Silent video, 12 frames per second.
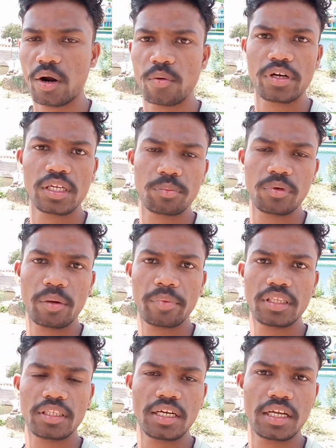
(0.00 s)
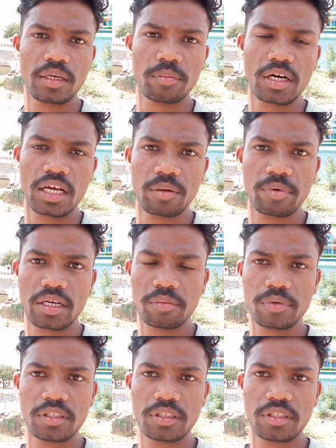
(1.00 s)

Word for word: घर जैसे दिख रहे हैं लेकिन यहाँ पे